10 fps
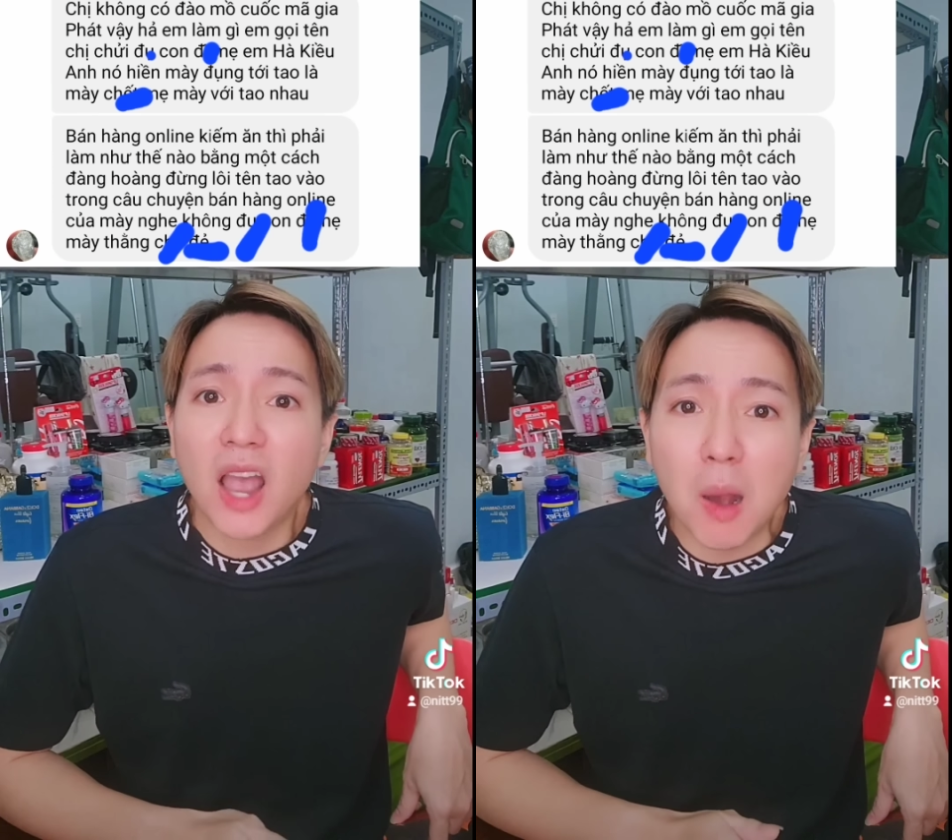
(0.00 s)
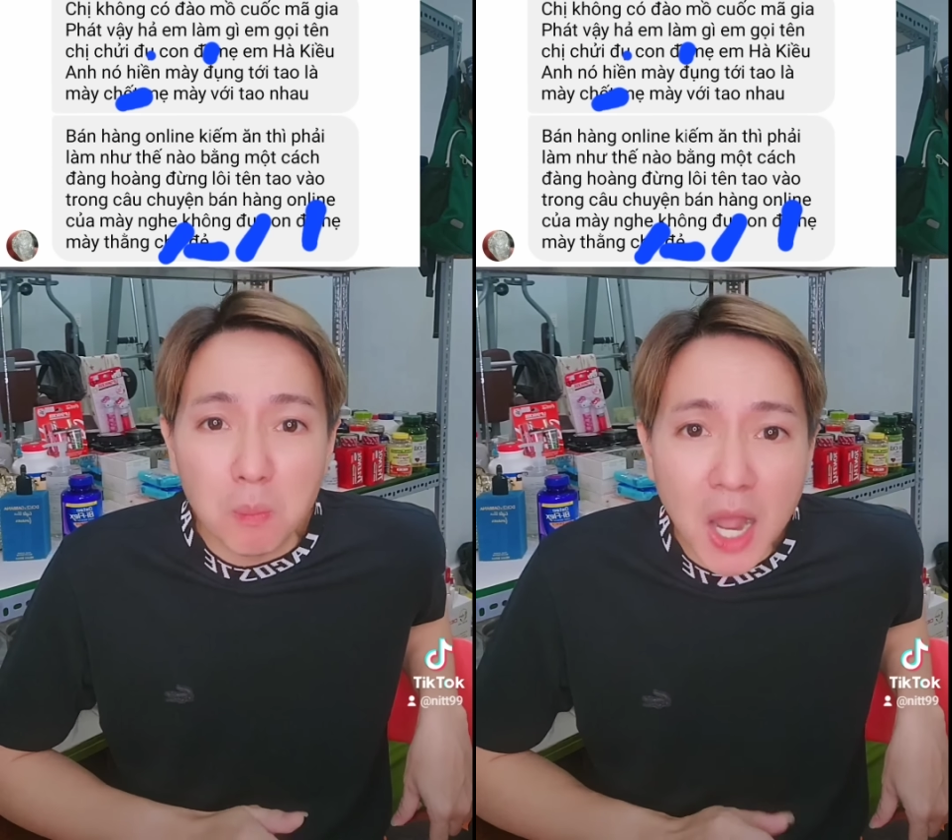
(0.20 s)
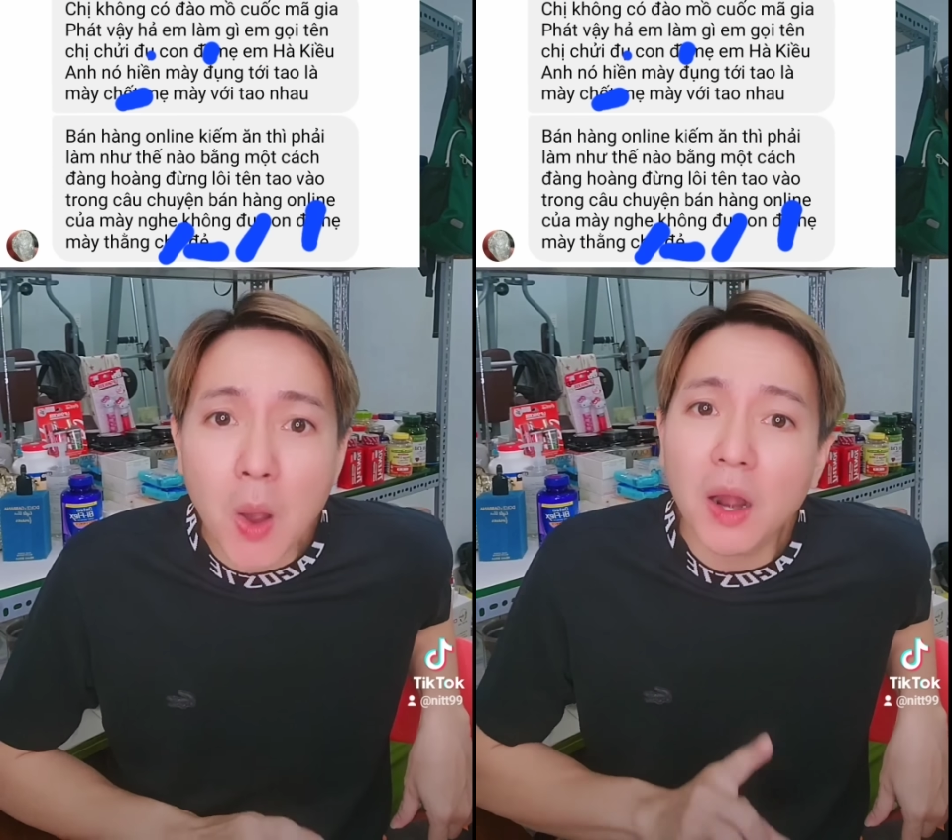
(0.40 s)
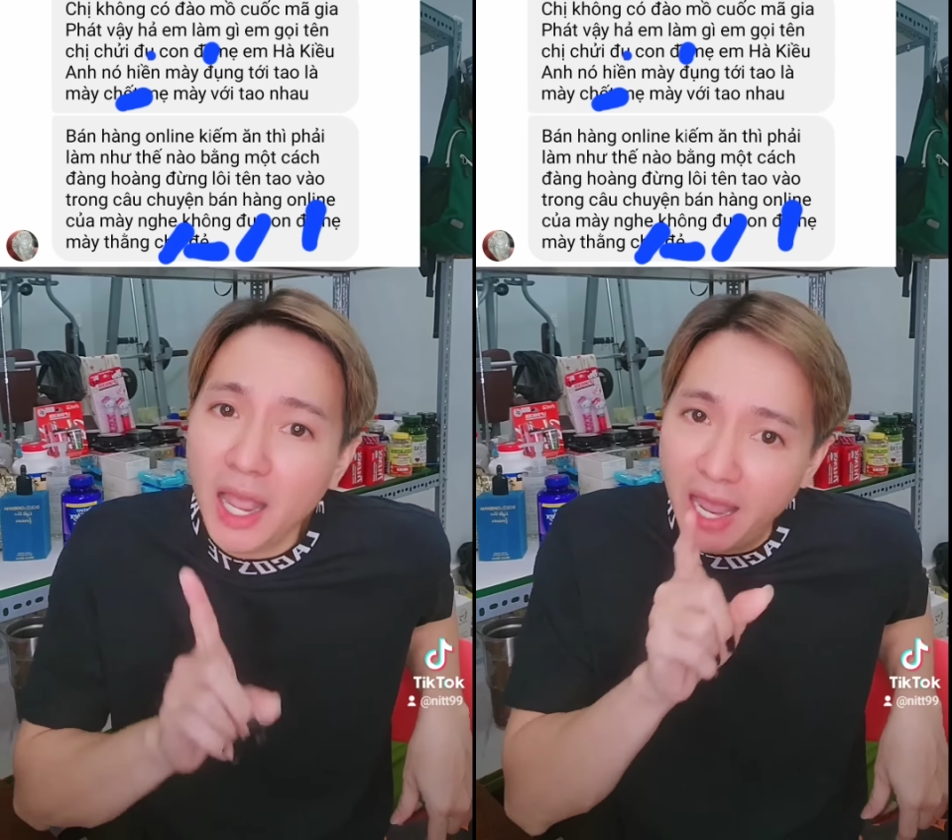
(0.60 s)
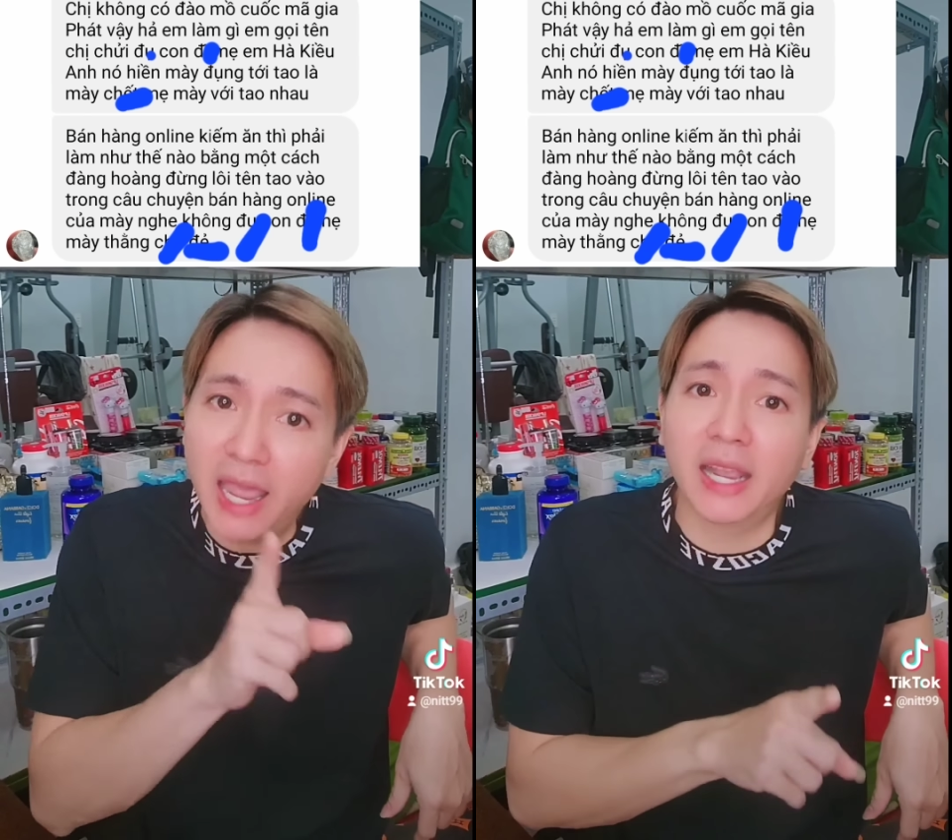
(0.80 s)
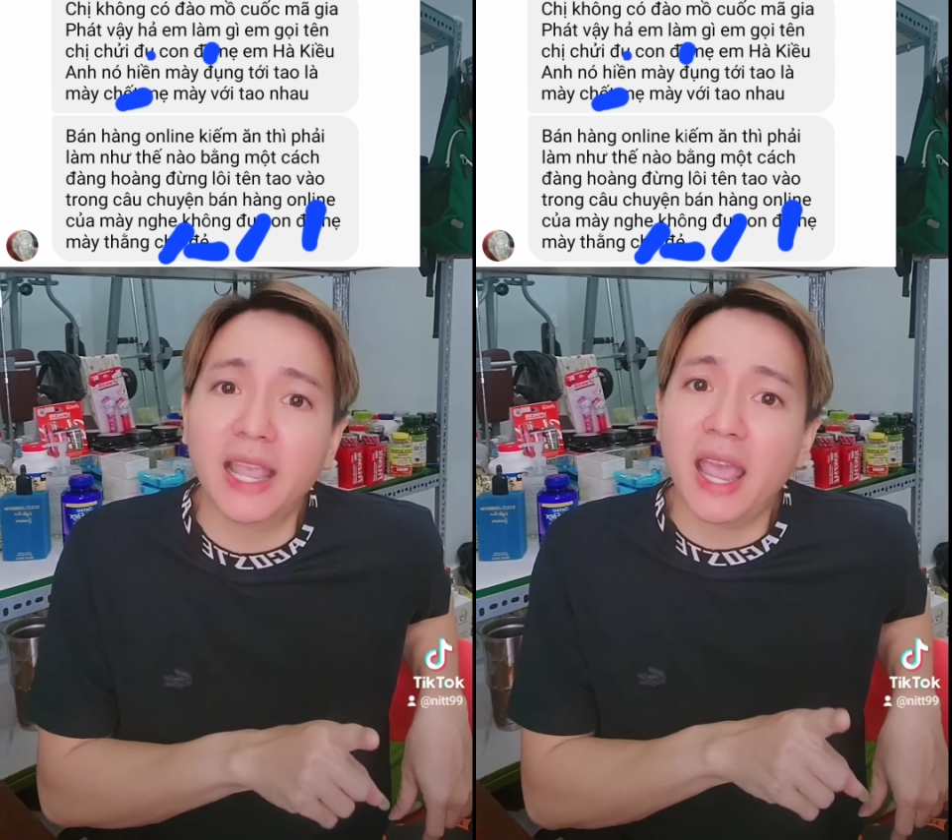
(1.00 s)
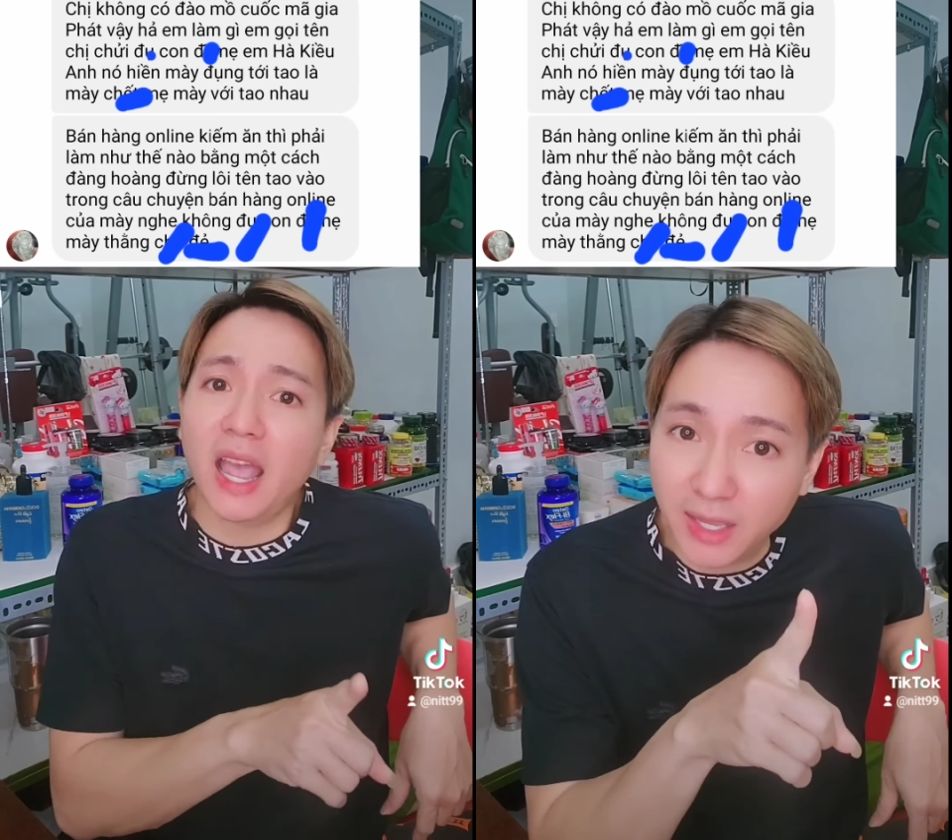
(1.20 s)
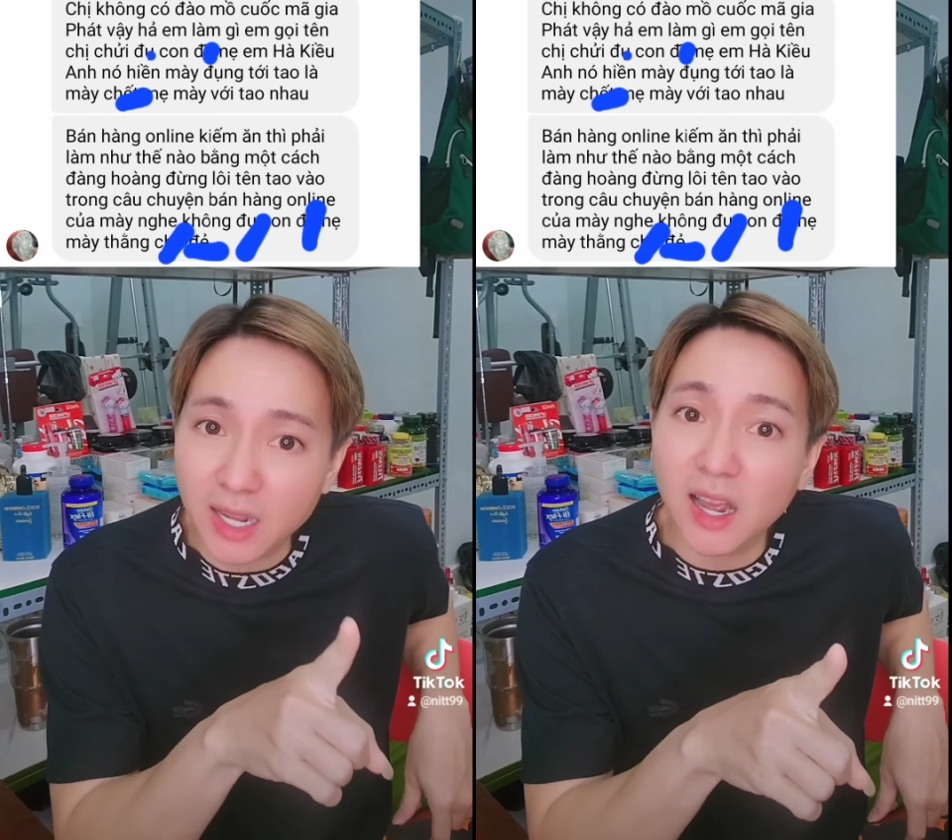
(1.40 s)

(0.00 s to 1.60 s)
hồng loan hiền nha hồng...